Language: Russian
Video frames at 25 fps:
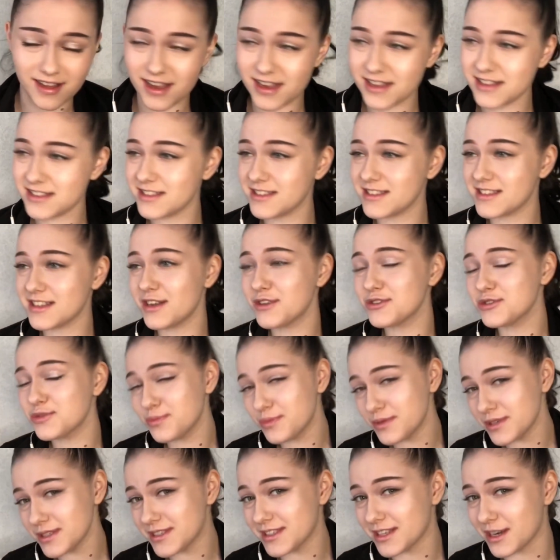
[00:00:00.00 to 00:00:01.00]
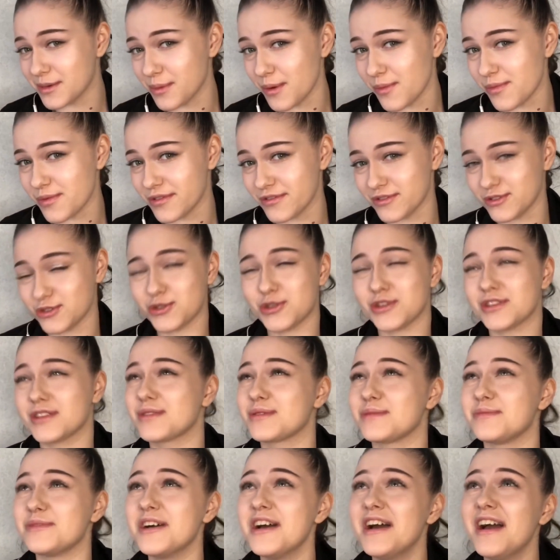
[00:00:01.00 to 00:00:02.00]
А если сразу быстро попробовать, как
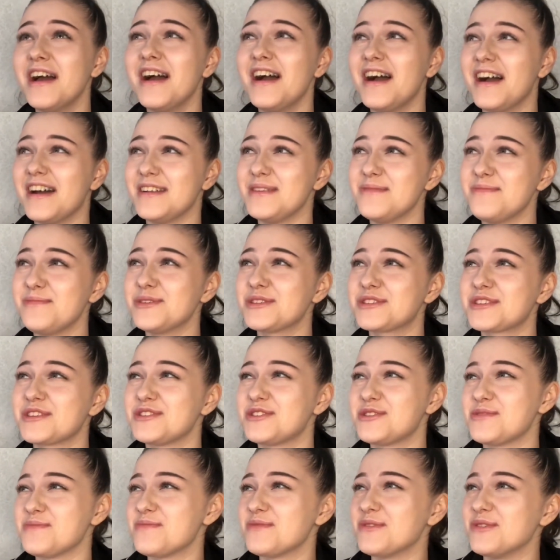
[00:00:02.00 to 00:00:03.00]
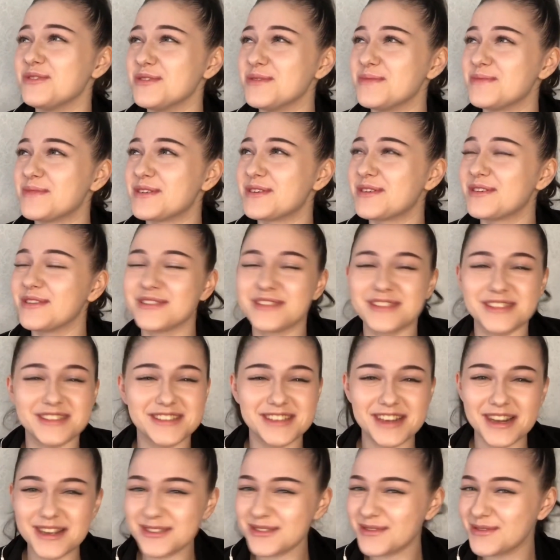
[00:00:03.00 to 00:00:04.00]
там олимпийские чемпионы прыгают, то
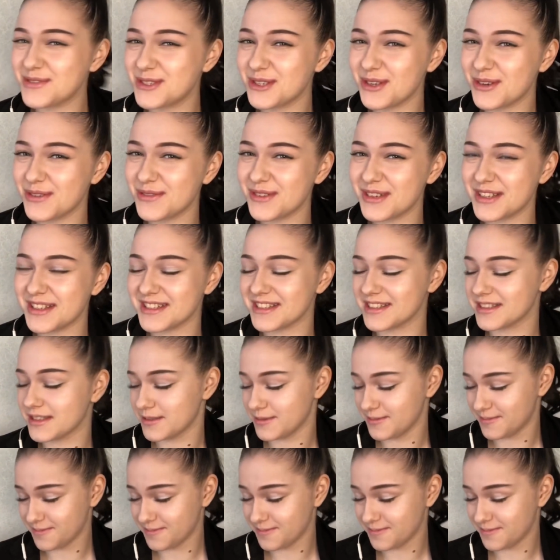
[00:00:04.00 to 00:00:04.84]
сразу все выйдет.